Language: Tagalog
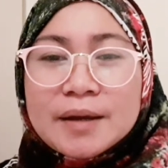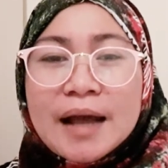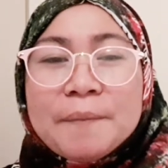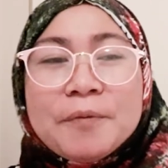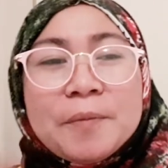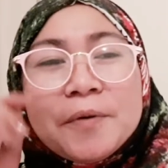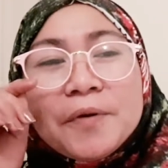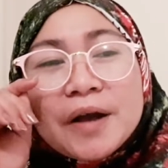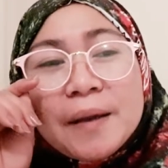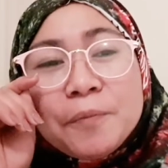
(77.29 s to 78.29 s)
Kapo
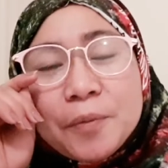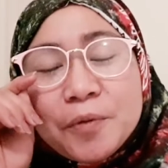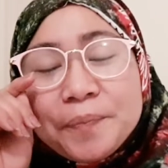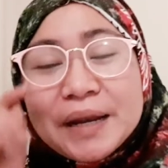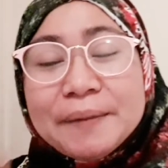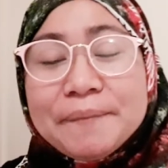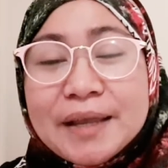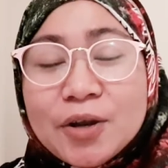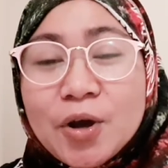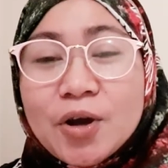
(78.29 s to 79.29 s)
mo, kapo mo
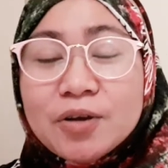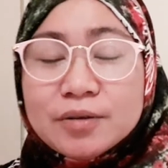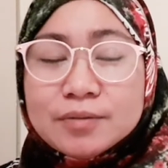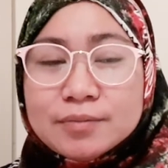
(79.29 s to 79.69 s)
Pilipino,